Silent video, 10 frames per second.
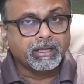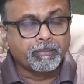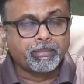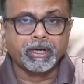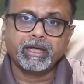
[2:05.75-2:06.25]

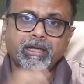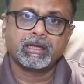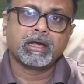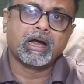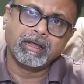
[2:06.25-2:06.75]
எப்படி
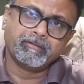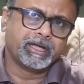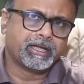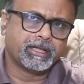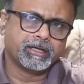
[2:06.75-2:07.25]

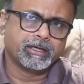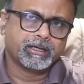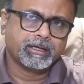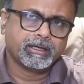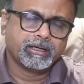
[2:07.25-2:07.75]
அளவிடுகிறது
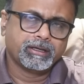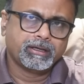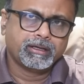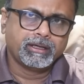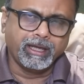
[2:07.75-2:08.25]

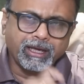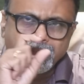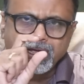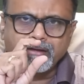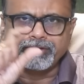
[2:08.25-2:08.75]
இங்கே
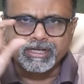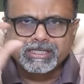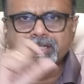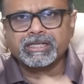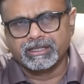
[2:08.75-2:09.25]
தான்
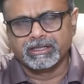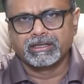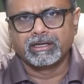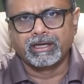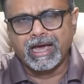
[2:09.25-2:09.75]
ஃபஸ்ட்டு
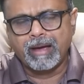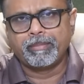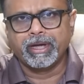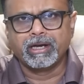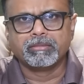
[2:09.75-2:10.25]

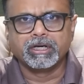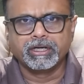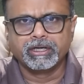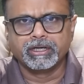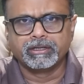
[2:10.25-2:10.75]
கேப்பே
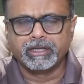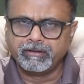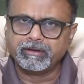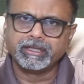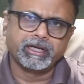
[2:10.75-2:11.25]
நமக்கு
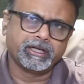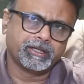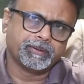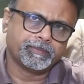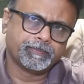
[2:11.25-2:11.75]
தெளிவாக தெரியுது